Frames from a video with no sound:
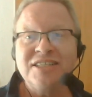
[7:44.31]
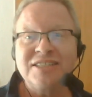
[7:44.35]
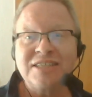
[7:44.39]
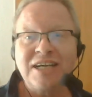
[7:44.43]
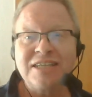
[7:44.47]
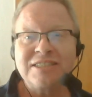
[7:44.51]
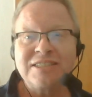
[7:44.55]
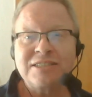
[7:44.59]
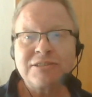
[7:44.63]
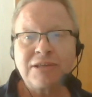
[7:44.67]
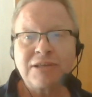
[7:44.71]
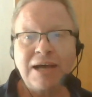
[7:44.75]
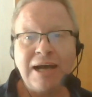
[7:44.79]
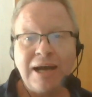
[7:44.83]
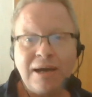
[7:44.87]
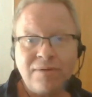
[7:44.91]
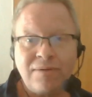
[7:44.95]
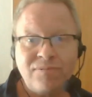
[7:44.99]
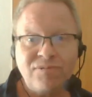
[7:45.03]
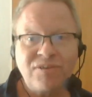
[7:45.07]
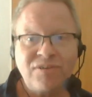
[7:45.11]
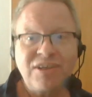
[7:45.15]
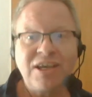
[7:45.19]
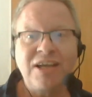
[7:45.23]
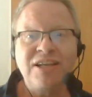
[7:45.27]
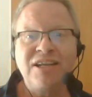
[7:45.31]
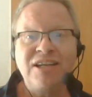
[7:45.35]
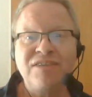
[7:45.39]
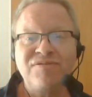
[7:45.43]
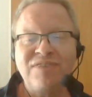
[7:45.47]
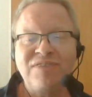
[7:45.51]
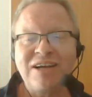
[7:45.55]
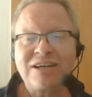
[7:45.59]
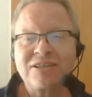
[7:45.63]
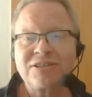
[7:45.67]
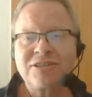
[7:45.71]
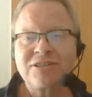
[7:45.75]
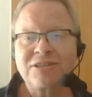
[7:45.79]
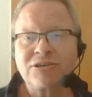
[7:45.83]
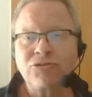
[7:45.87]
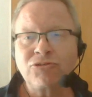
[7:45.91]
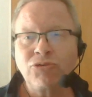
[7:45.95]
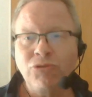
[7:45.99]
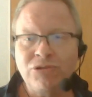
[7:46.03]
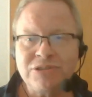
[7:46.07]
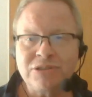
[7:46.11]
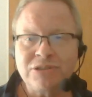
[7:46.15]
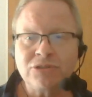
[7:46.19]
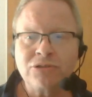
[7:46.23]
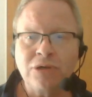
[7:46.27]
Das heißt, da haben wir im Endeffekt
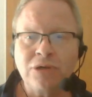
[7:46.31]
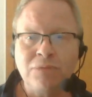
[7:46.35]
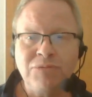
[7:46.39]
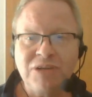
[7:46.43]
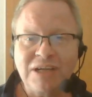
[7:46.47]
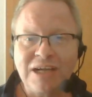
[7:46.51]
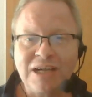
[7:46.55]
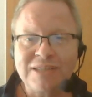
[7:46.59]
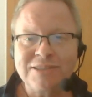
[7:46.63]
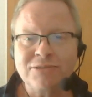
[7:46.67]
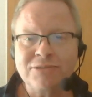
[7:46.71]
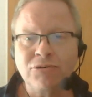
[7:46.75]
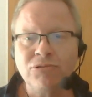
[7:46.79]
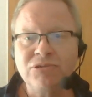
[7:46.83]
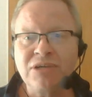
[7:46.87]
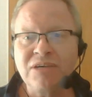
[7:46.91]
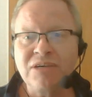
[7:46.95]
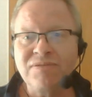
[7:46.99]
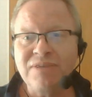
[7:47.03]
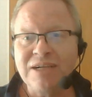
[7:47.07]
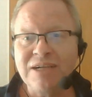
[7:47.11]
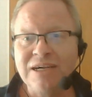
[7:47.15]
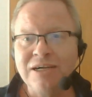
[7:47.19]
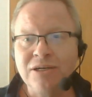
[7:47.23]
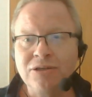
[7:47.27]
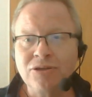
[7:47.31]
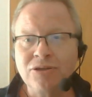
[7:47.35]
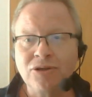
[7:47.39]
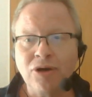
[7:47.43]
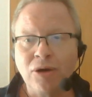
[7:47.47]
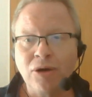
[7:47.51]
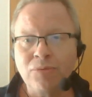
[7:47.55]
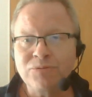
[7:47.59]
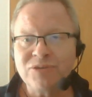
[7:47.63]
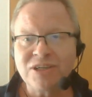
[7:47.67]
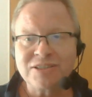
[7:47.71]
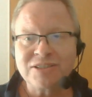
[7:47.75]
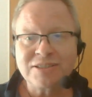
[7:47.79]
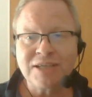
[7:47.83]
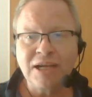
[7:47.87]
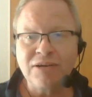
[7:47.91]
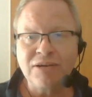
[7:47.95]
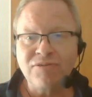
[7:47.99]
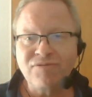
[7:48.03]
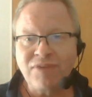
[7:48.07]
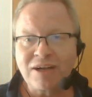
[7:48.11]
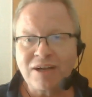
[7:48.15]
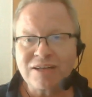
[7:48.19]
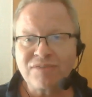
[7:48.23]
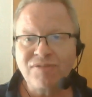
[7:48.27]
kurze Kommunikation gewählt, ob das
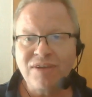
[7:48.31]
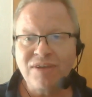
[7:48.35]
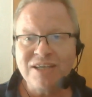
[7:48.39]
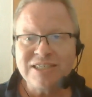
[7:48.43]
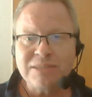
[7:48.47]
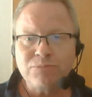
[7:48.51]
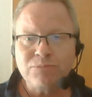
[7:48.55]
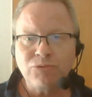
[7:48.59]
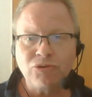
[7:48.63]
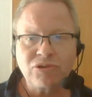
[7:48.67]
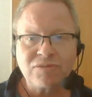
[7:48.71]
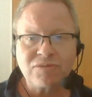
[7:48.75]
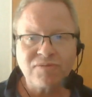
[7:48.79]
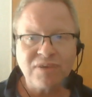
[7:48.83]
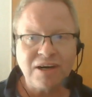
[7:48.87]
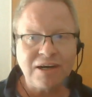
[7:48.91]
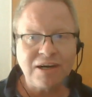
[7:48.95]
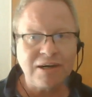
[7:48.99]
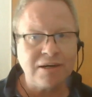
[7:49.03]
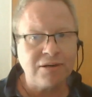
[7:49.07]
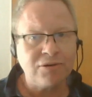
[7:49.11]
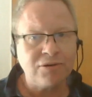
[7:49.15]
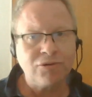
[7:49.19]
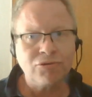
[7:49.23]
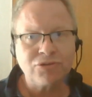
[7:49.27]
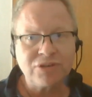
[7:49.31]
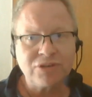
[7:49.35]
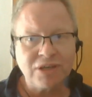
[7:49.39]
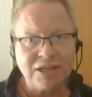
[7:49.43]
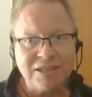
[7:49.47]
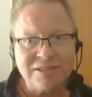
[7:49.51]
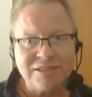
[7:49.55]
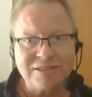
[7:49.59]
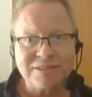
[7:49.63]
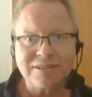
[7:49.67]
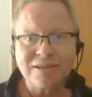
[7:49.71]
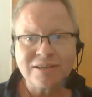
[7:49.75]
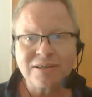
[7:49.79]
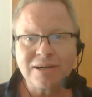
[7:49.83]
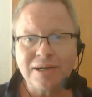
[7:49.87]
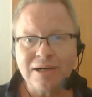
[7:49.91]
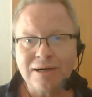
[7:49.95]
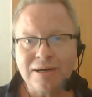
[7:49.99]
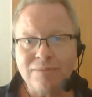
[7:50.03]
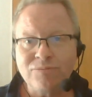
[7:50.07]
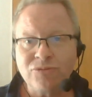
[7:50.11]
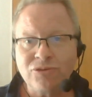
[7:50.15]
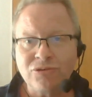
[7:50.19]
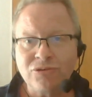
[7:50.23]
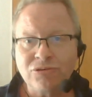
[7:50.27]
im Endeffekt Facebook war oder
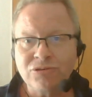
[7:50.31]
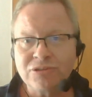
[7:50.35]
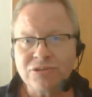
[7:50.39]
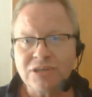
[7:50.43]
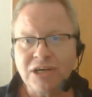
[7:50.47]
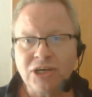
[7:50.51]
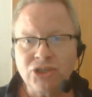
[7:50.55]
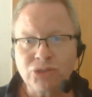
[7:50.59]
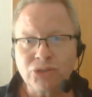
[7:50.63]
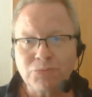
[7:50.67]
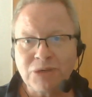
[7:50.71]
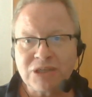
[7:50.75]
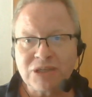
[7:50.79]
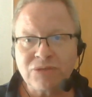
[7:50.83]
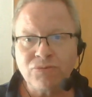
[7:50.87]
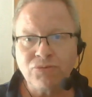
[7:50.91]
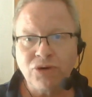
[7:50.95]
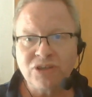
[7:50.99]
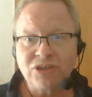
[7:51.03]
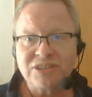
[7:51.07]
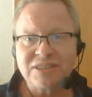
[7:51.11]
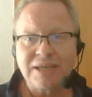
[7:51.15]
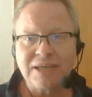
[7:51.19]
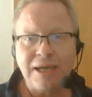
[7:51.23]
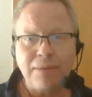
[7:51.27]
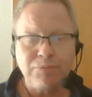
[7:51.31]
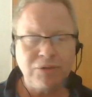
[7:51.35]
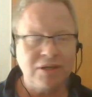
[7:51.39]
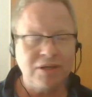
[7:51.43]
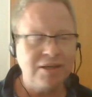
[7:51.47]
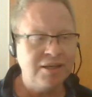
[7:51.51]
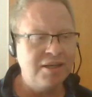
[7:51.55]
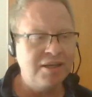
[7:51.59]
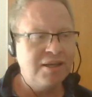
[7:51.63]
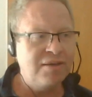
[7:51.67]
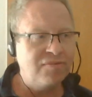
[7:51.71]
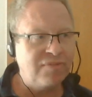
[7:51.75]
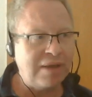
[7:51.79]
Instagram oder entsprechend WhatsApp.